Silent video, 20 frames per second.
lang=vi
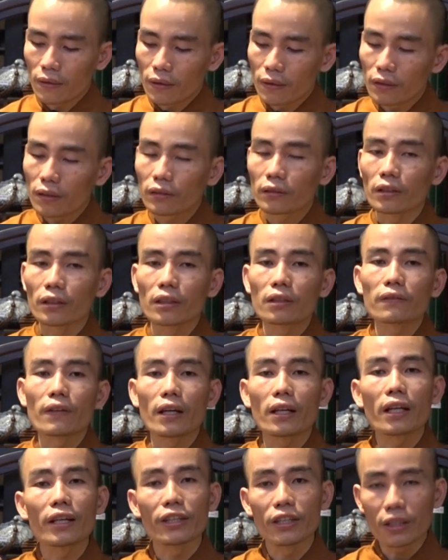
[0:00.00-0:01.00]
Nương tựa như
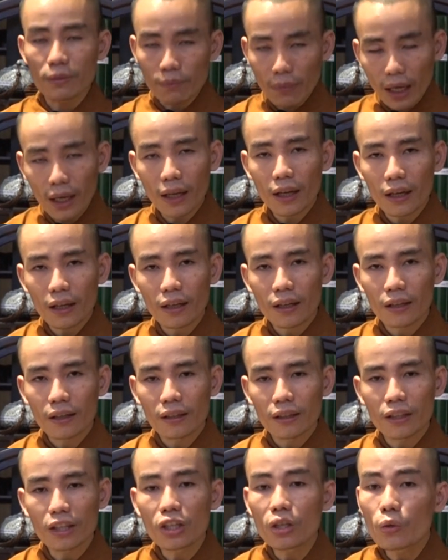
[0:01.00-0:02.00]
vậy là dính mắc,
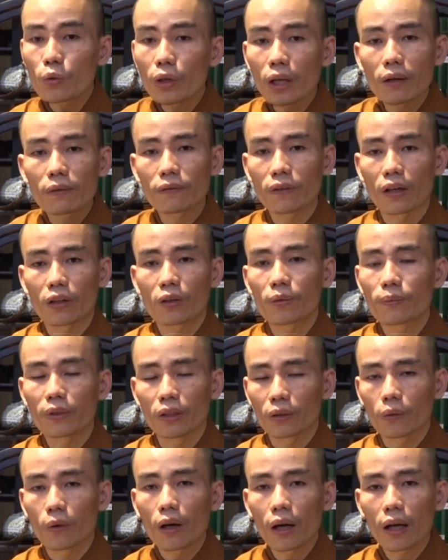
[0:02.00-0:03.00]
yêu cái ông Phật của mình
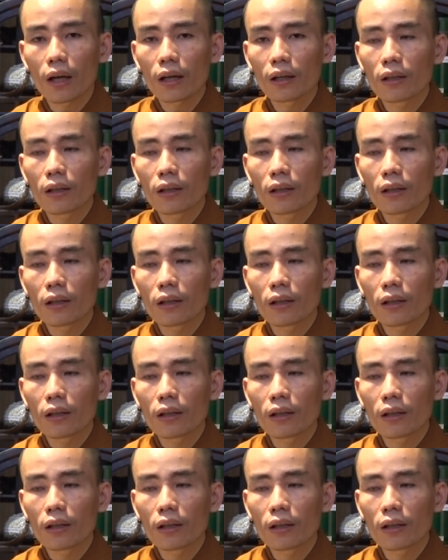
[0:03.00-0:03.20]
quá,